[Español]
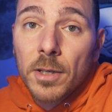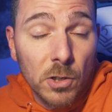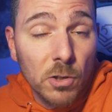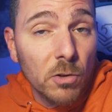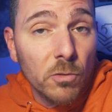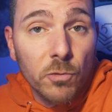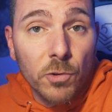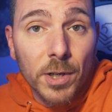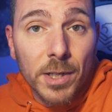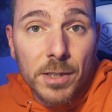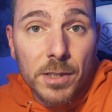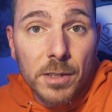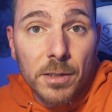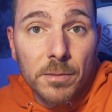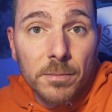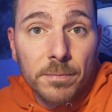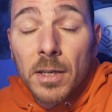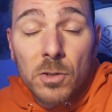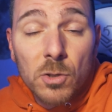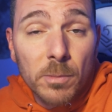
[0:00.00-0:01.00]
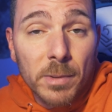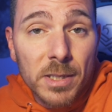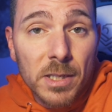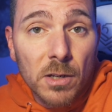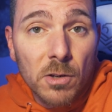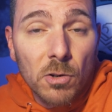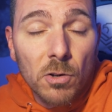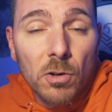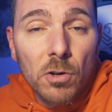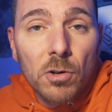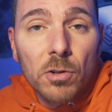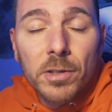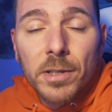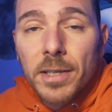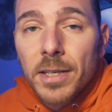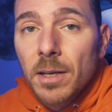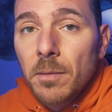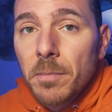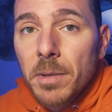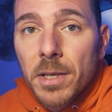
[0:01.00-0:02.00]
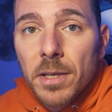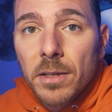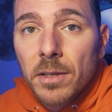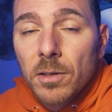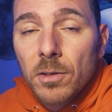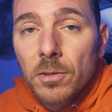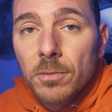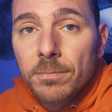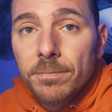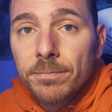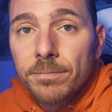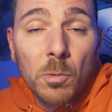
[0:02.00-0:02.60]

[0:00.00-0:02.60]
Y no fue así. Las tomas en color no tenían viñeteo.